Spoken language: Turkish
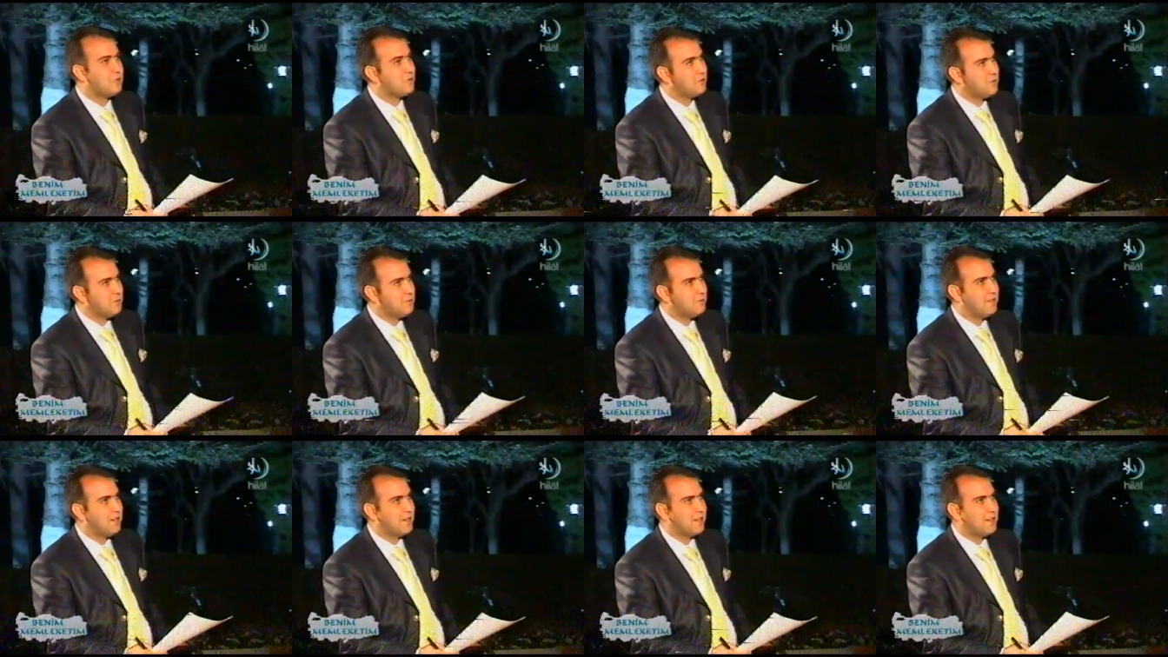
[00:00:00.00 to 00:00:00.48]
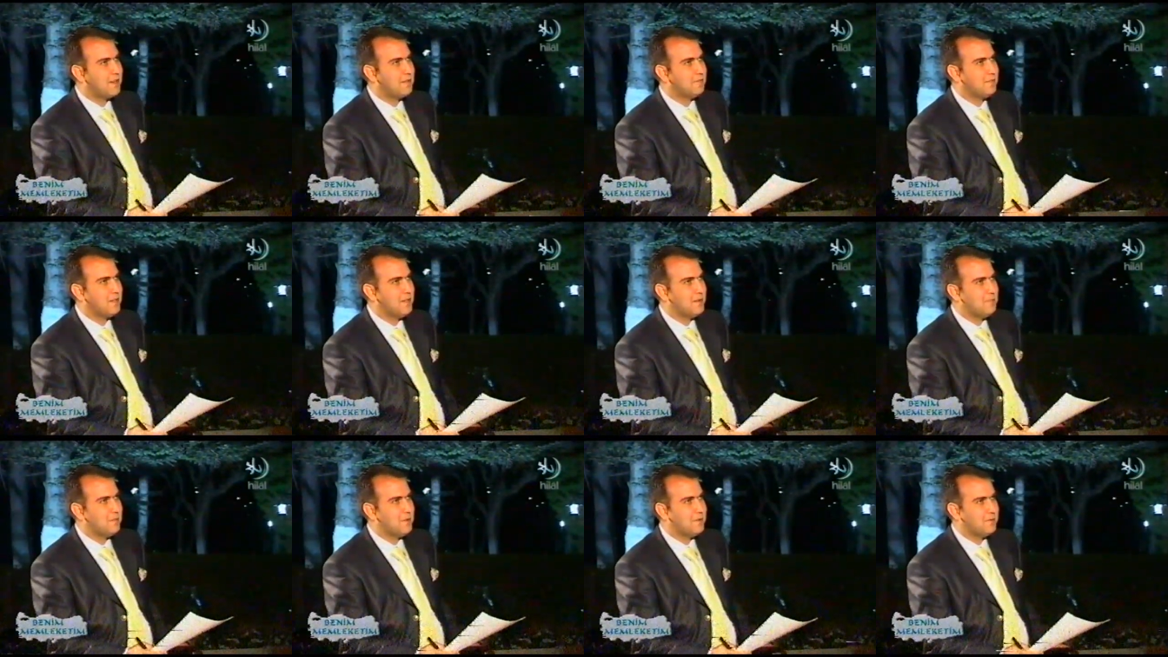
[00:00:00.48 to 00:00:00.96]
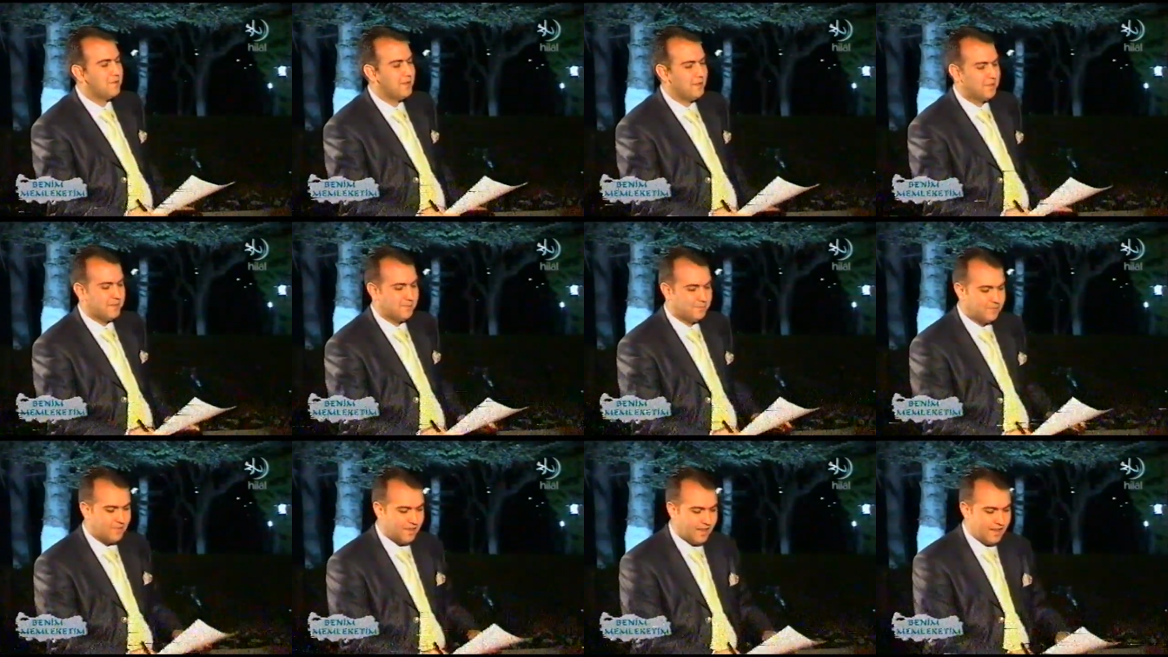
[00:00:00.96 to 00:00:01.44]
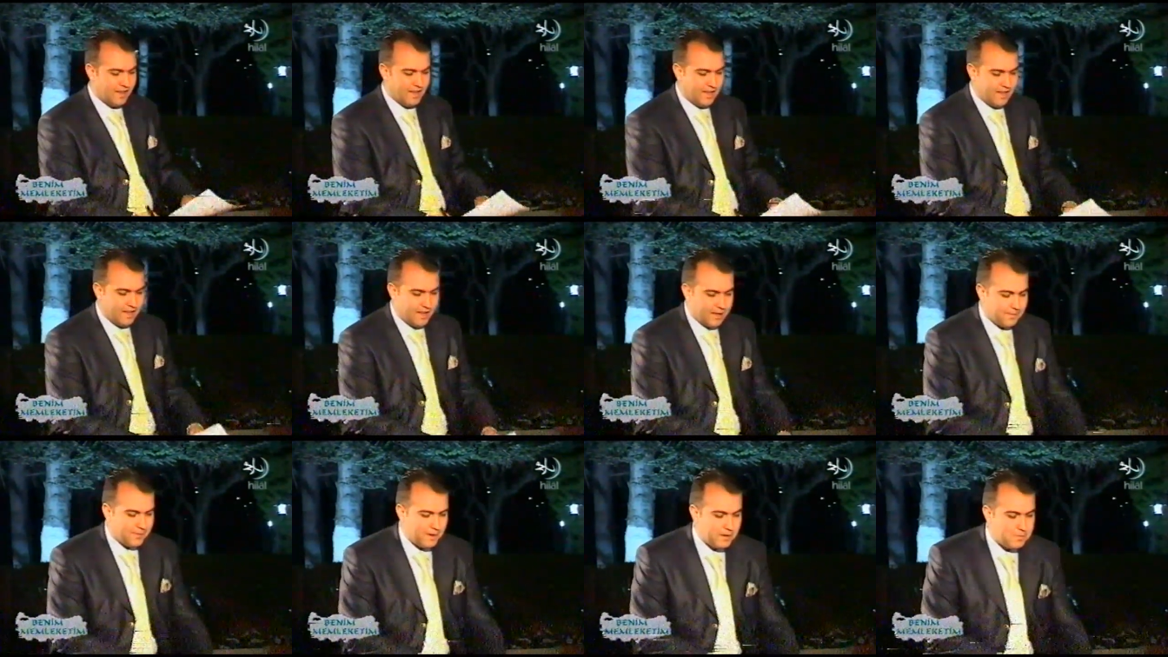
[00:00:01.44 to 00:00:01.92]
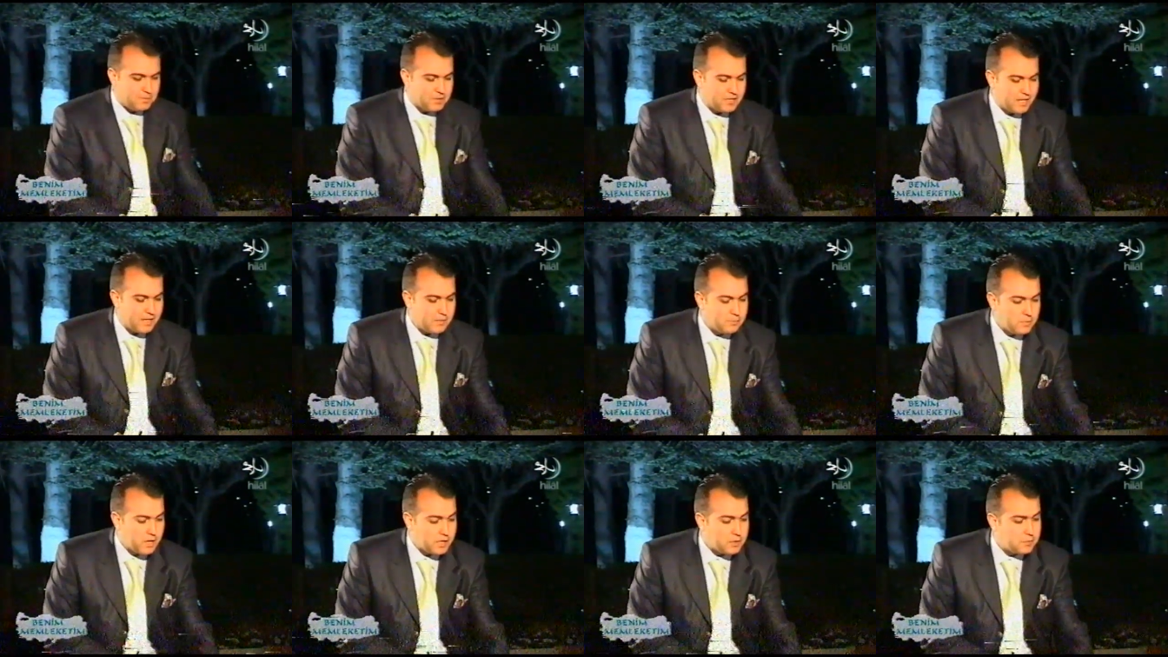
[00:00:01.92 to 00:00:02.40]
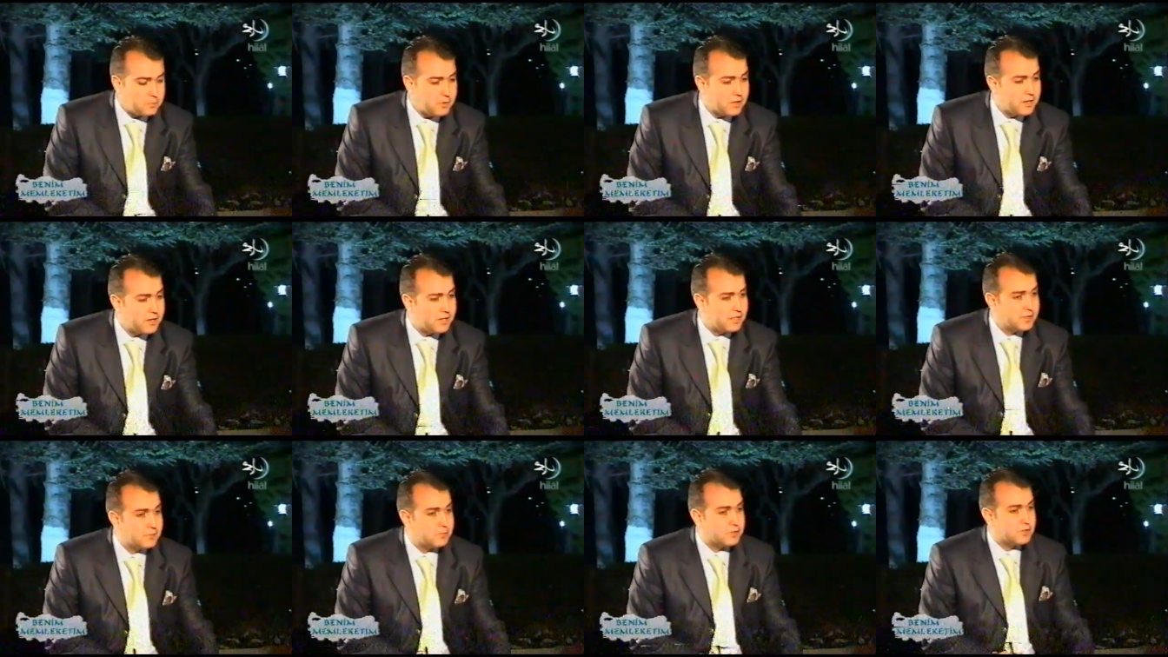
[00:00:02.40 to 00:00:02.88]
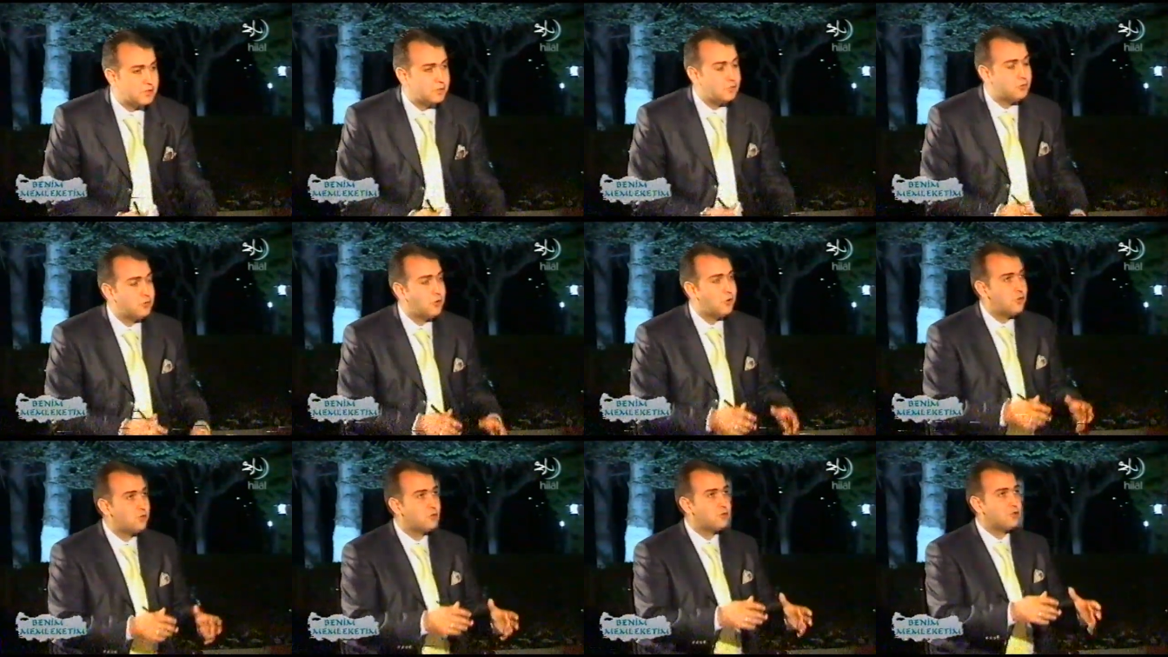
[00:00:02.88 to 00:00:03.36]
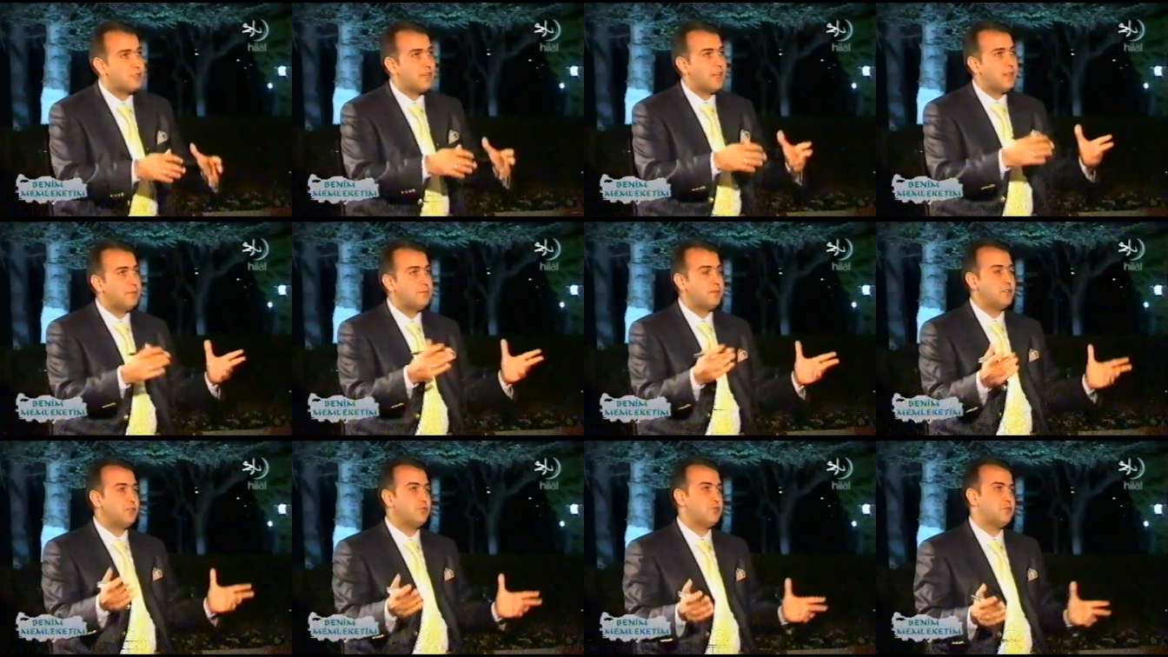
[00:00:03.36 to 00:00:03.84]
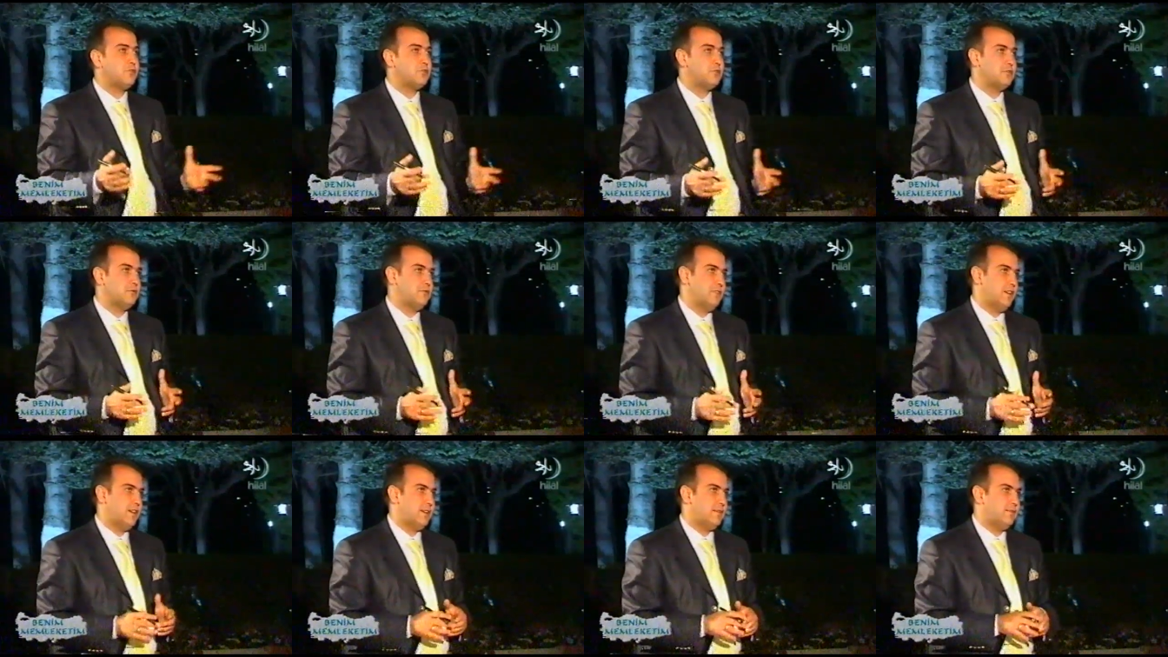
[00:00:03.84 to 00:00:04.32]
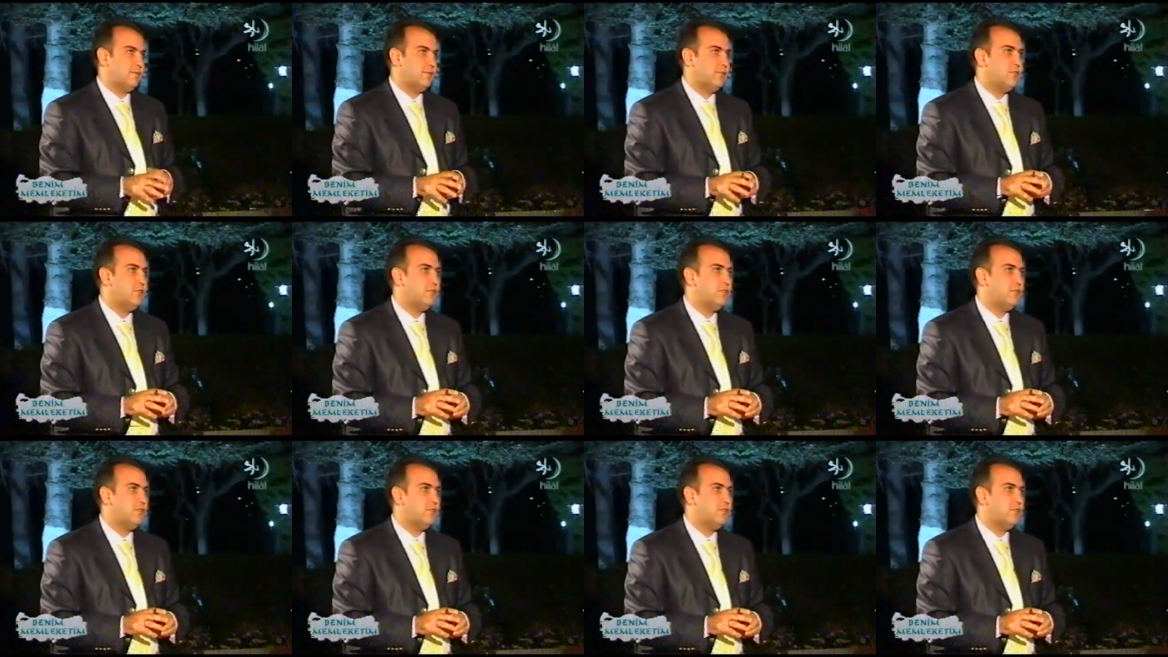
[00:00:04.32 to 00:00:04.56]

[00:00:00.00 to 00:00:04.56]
Çok iyi bir rakam değil mi efendim? Efendim Sayın Başbakanımızın çok güzel bir sözü var.